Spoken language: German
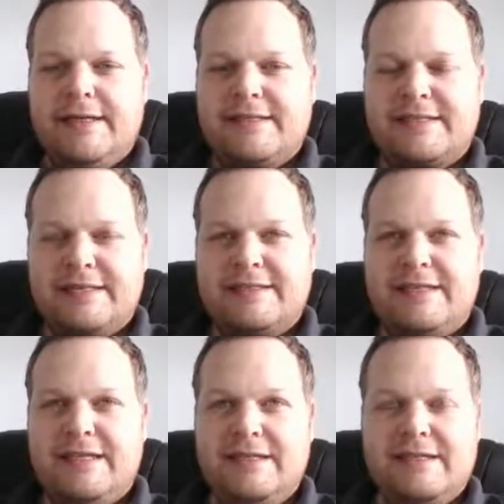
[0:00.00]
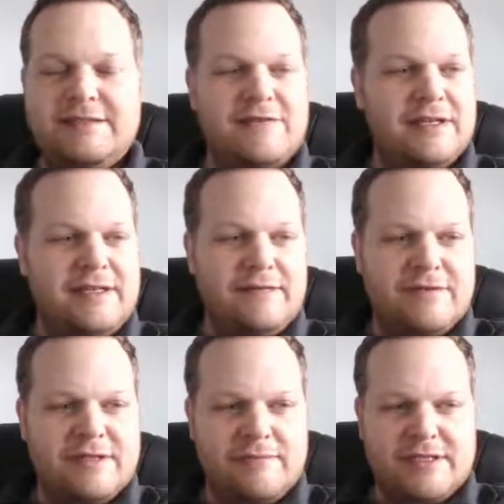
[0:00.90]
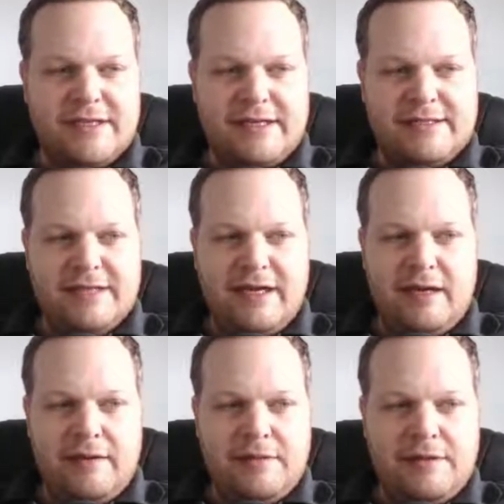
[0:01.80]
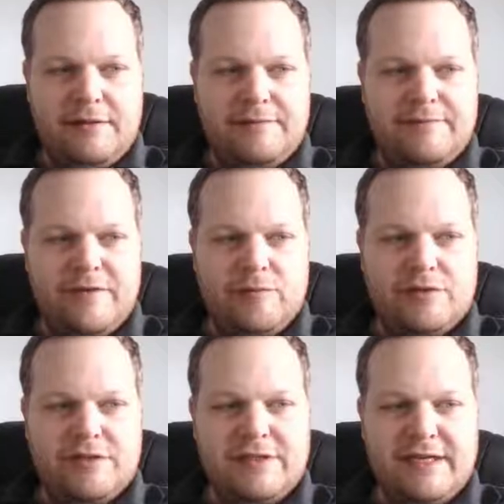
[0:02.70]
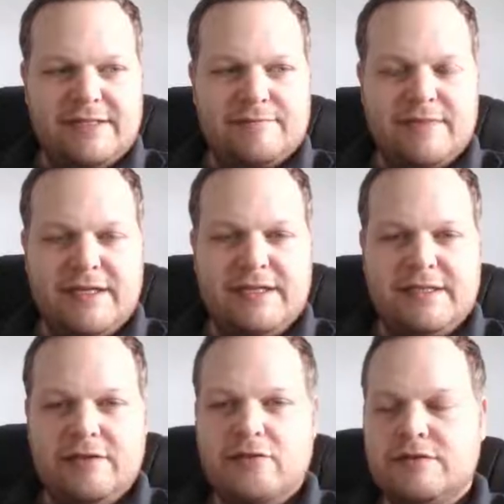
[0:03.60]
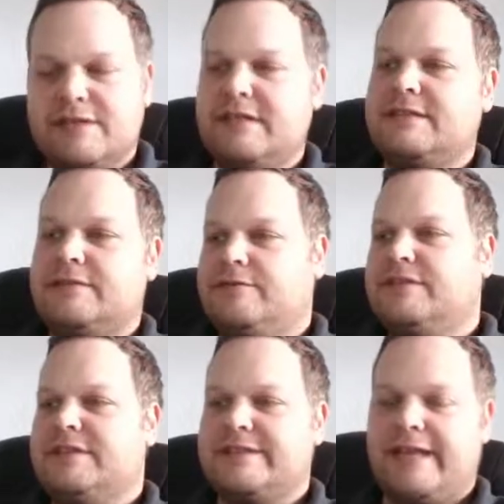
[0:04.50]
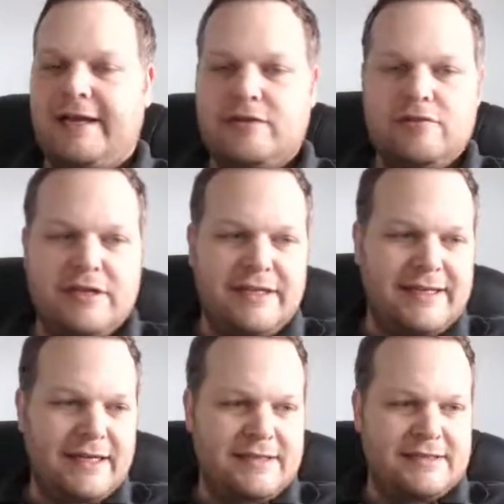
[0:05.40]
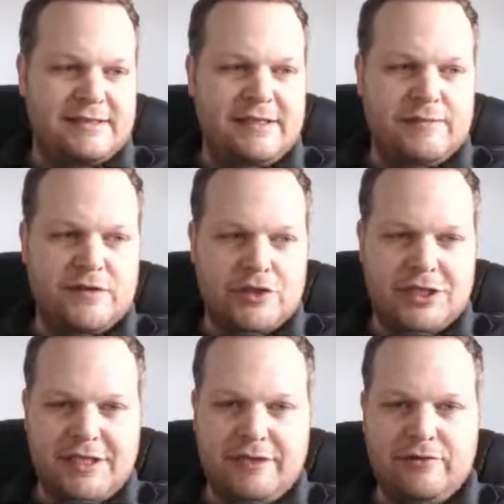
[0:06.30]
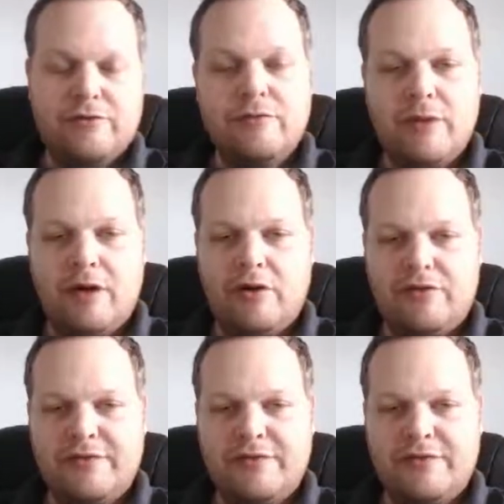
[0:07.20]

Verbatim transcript: Das Ganze klingt jetzt vielleicht etwas abstrakt, aber wir müssen erstmal die Grundsätze unseres aktuellen Geldsystems verstehen, um auch